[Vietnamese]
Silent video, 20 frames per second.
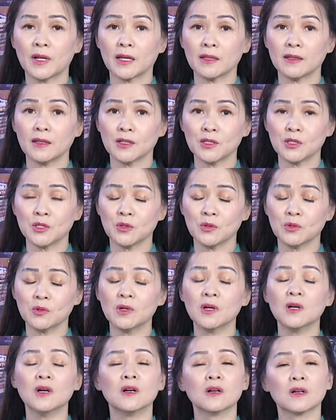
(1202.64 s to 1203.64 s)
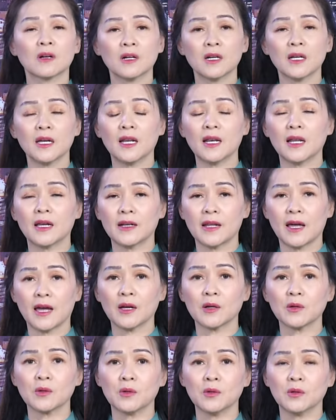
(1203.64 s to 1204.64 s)
của đảng Dân Chủ, có nghĩa là
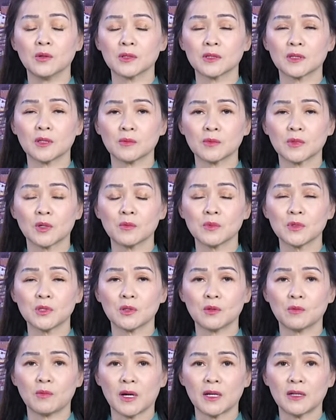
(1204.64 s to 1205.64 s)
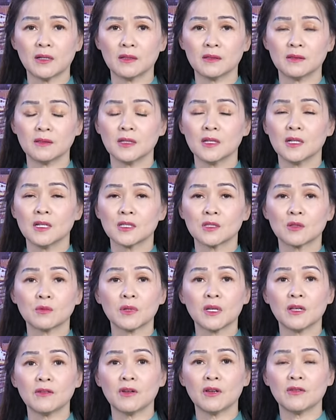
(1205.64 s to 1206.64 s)
đảng của Tổng thống Joe Biden,
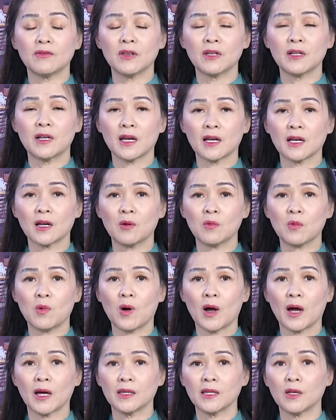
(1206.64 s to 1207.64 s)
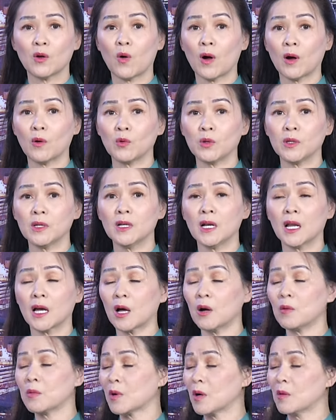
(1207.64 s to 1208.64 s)
trong khi về phía đảng Cộng Hòa thì hầu như
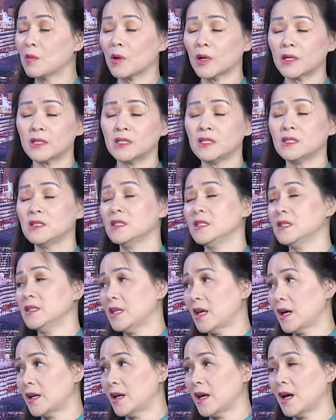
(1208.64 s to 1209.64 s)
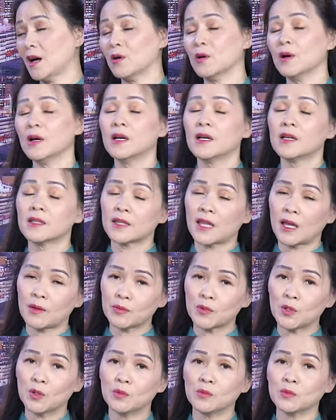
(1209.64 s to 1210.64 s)
là không có một cái chính trị gia nào tháp